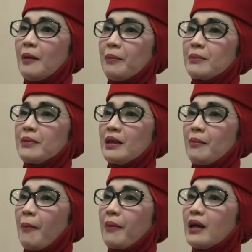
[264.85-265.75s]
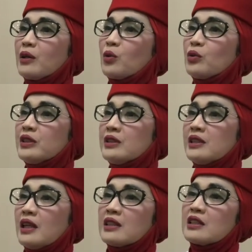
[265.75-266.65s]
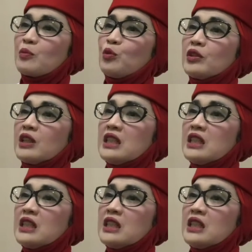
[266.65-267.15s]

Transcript: dapat menyebabkan kondisi yang disebut